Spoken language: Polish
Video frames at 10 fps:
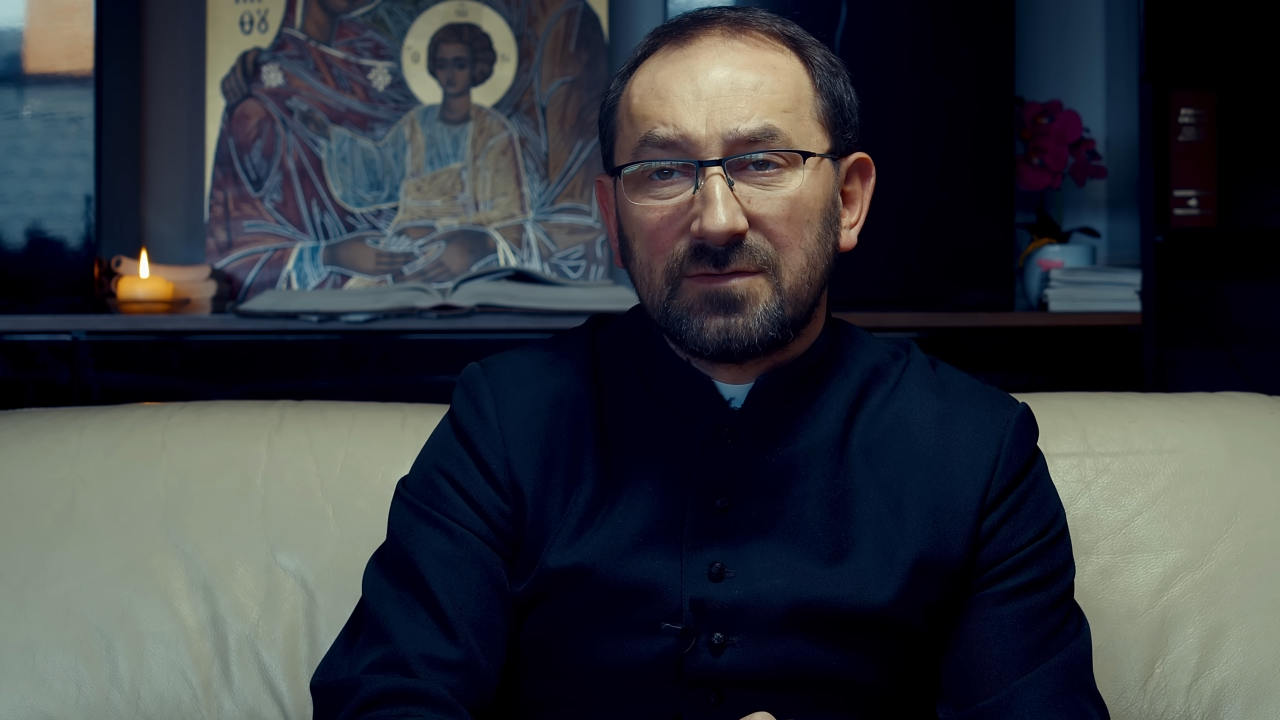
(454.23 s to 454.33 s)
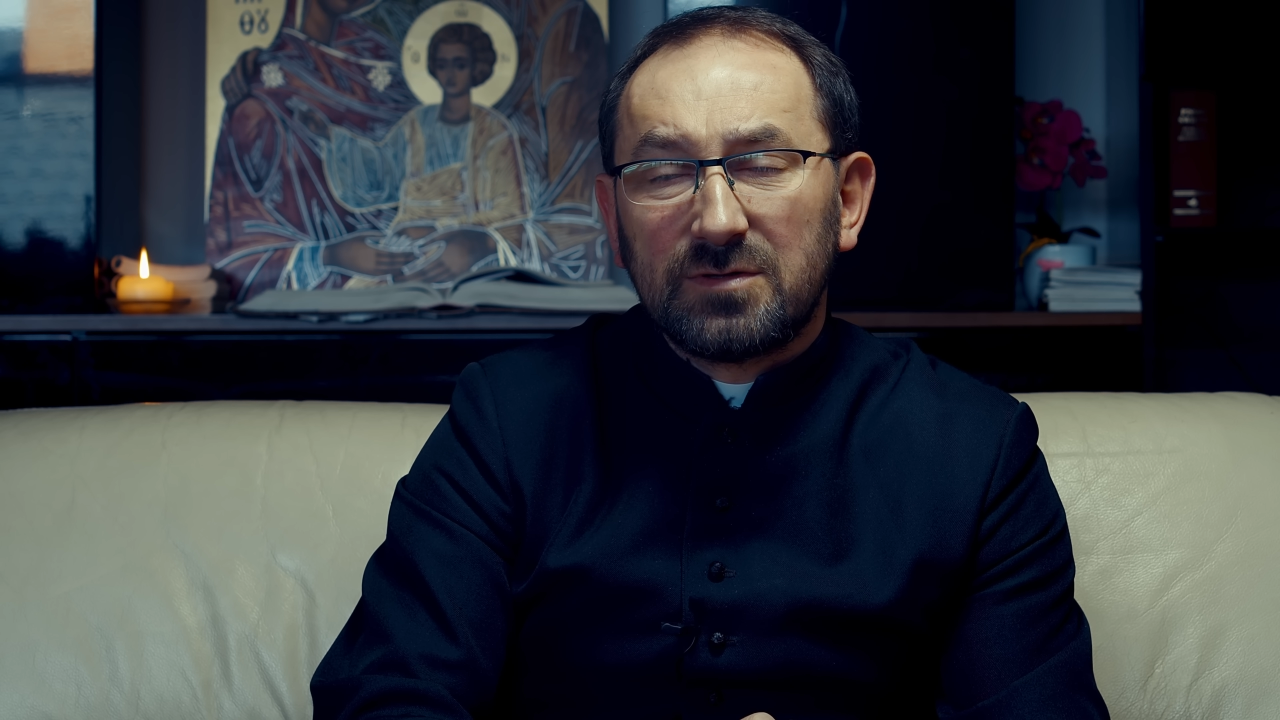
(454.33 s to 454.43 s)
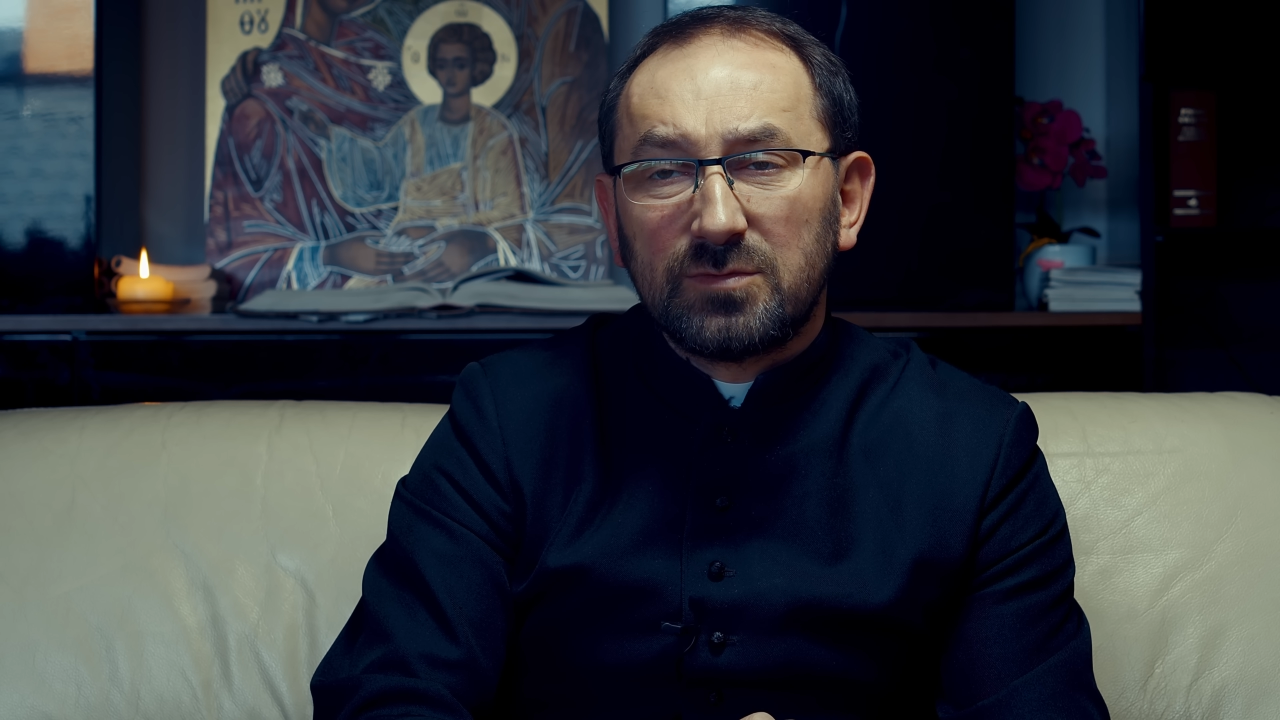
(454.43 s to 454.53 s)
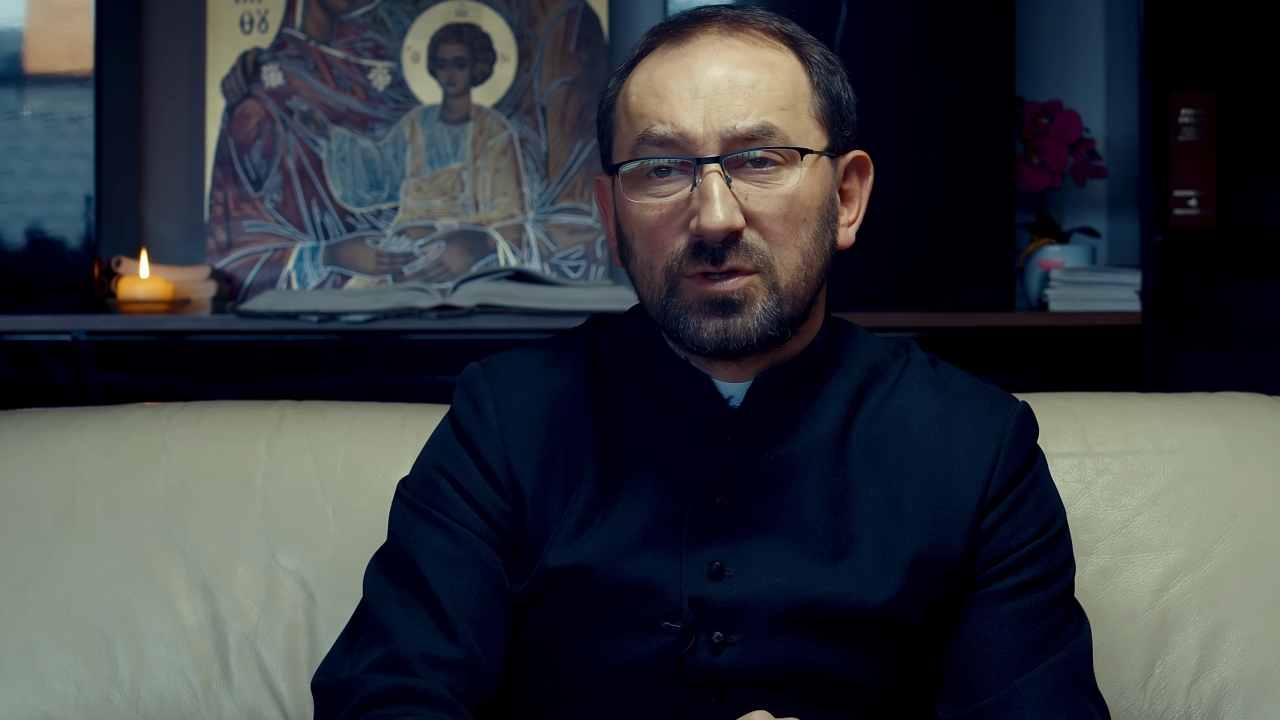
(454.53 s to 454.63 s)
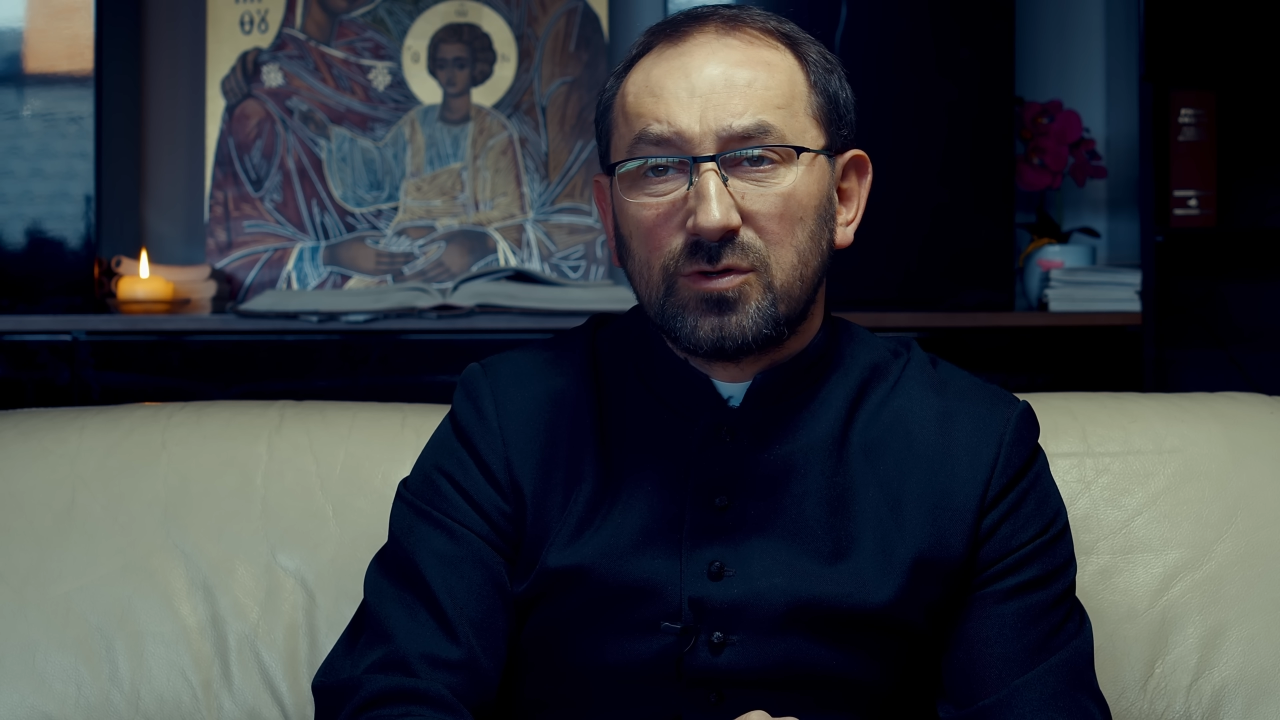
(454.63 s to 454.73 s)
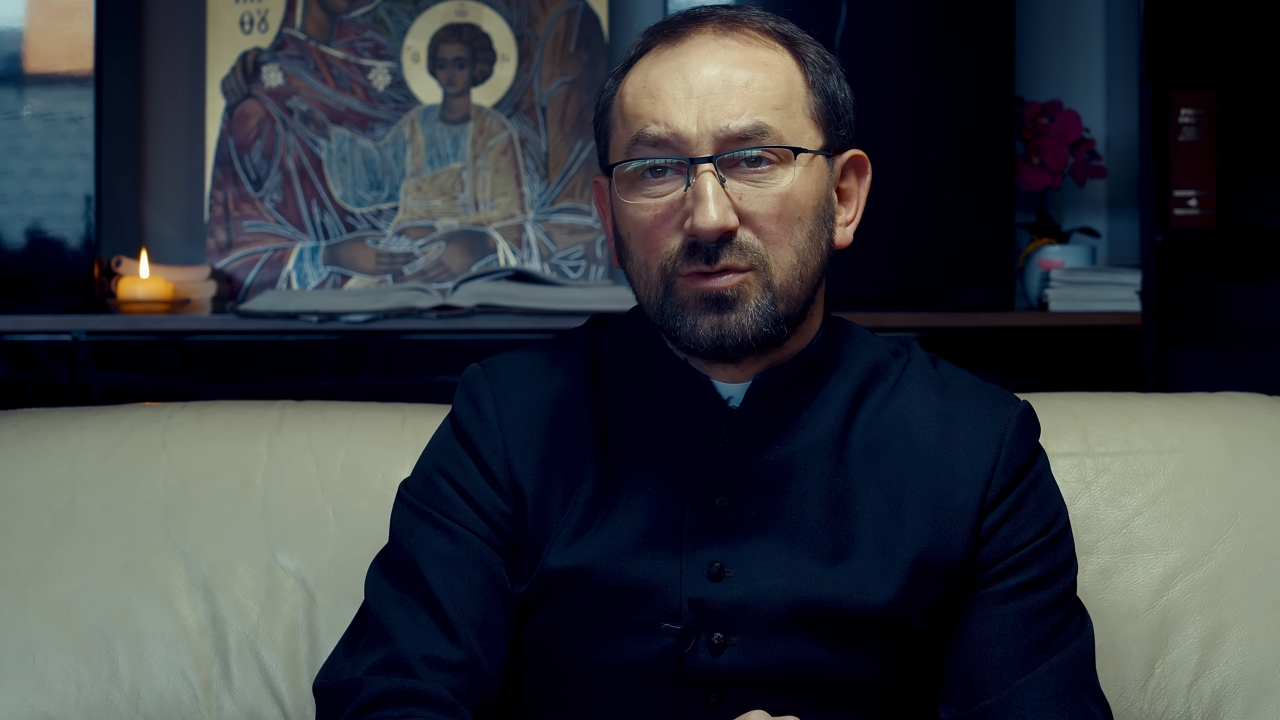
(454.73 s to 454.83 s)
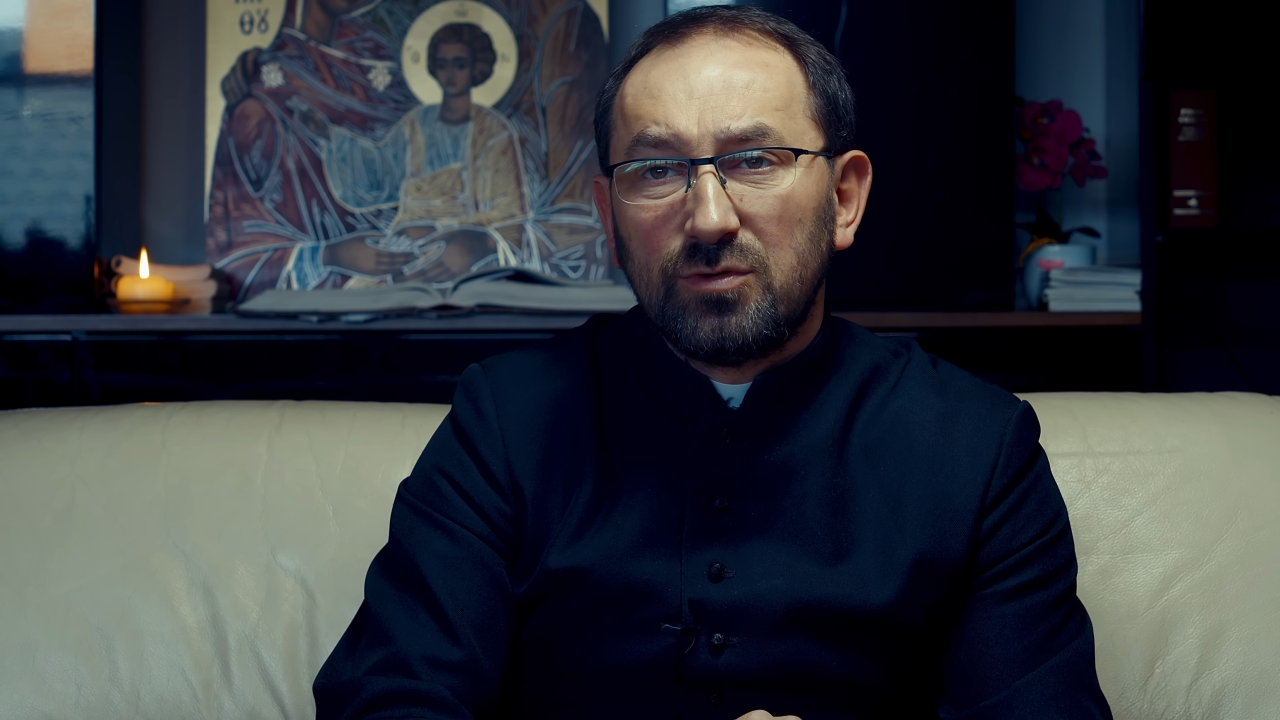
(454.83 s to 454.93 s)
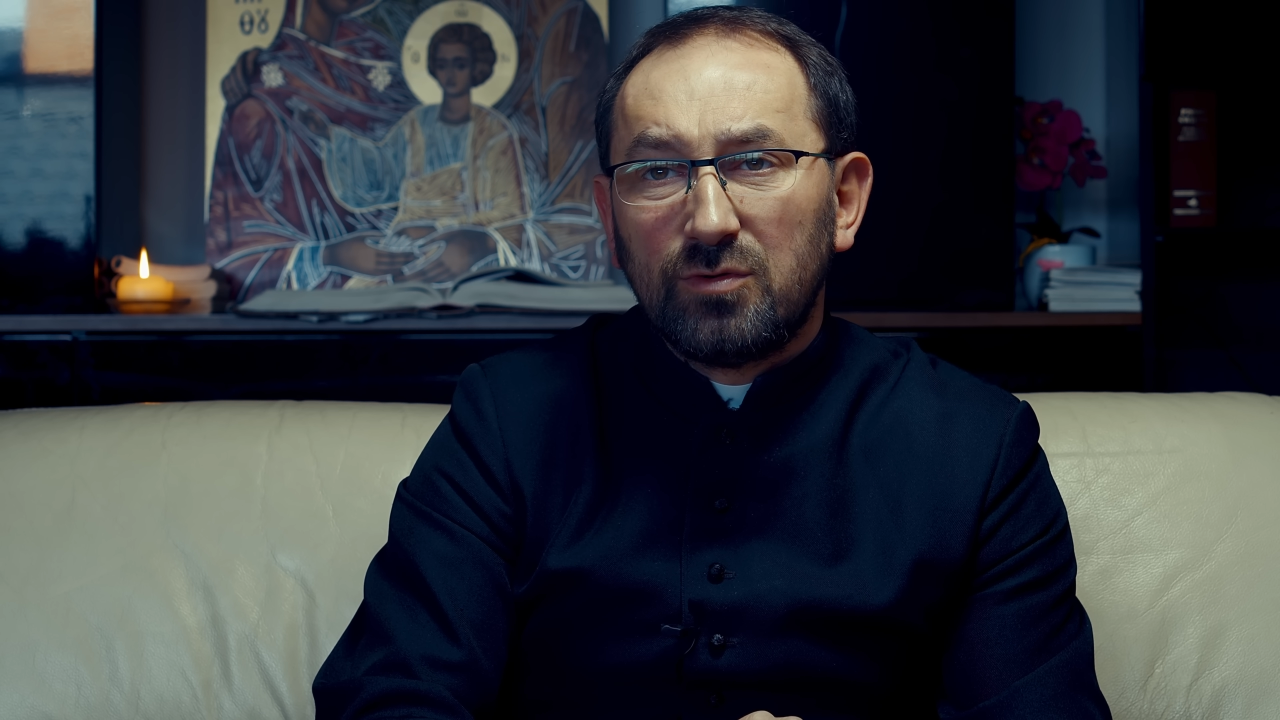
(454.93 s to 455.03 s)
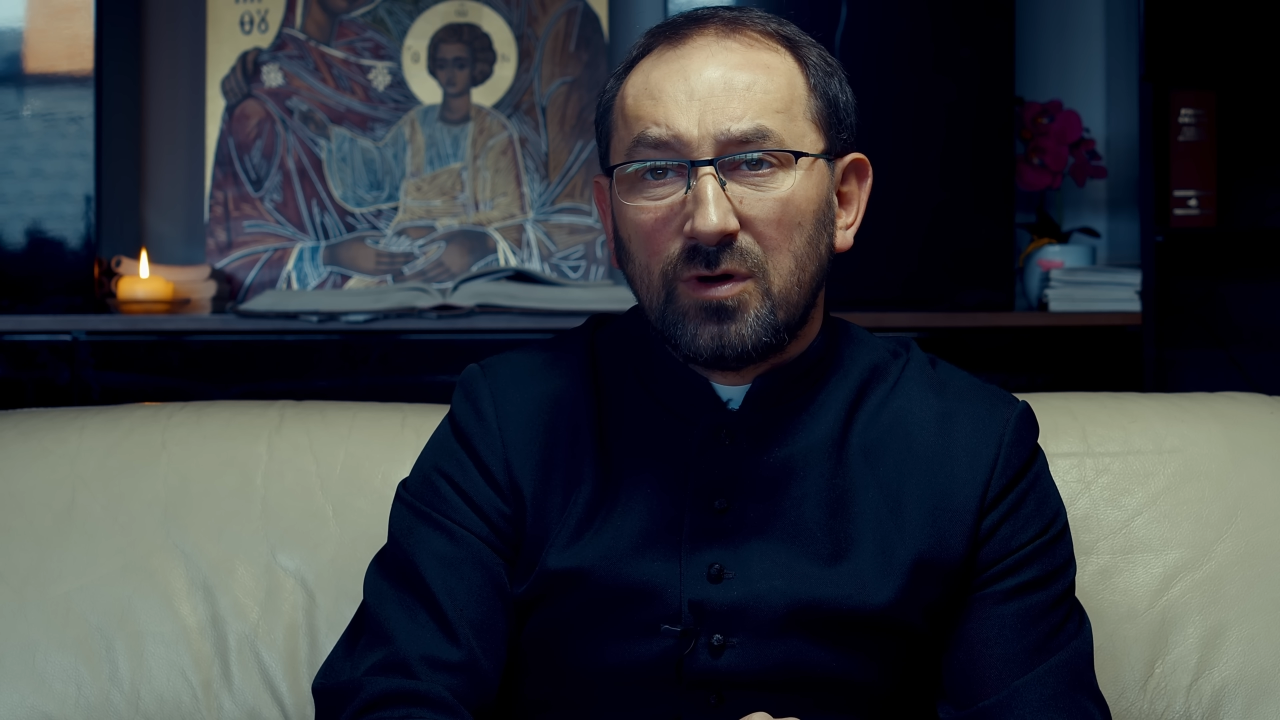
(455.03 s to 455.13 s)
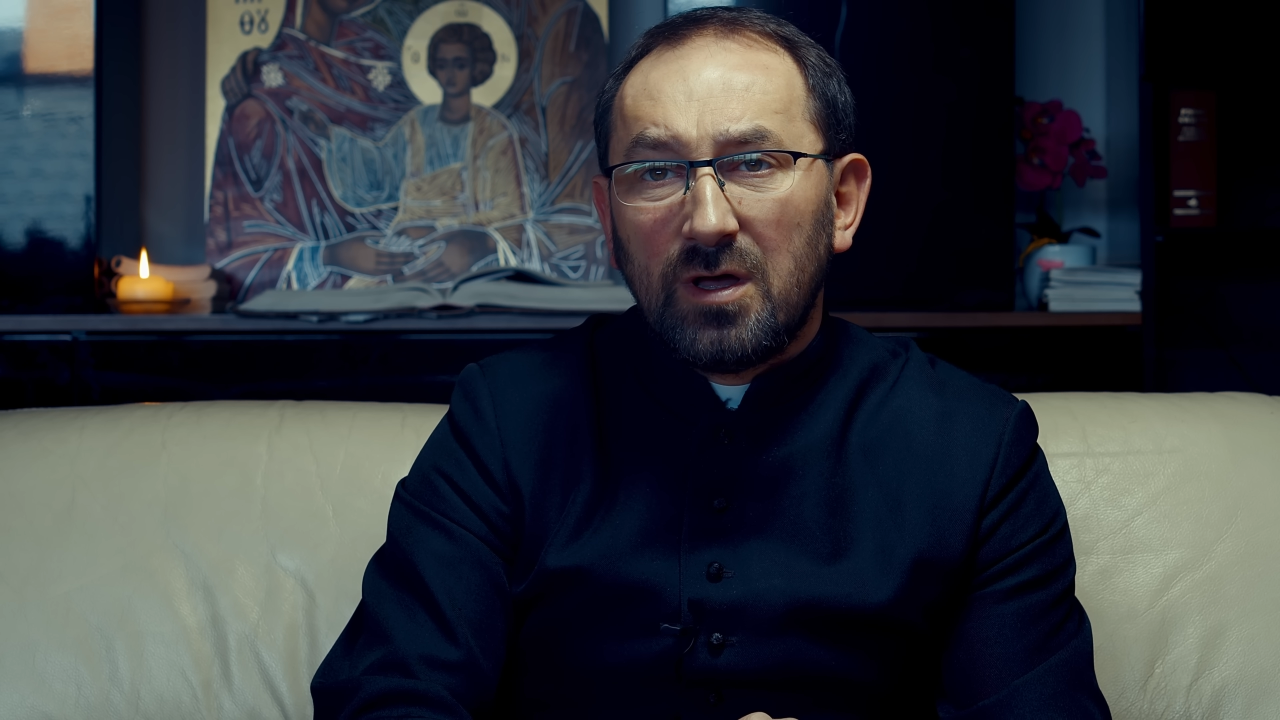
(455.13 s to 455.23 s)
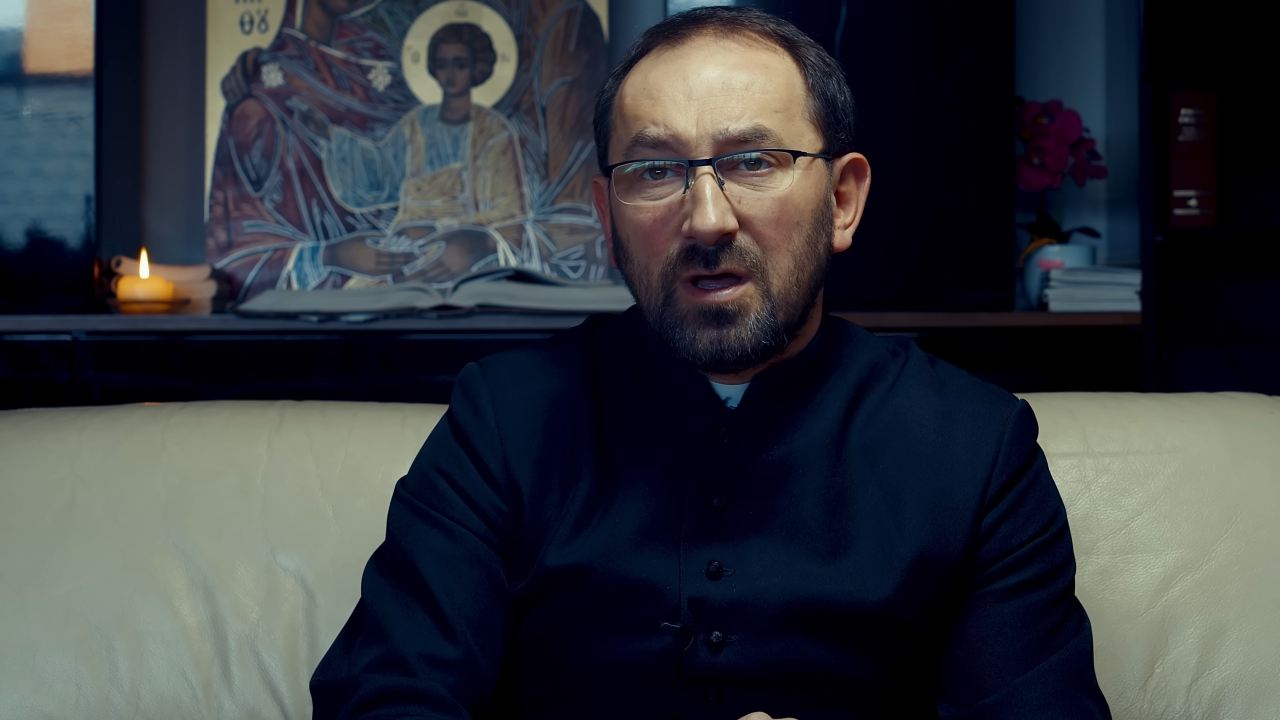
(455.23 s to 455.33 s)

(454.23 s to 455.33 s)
w tym tygodniu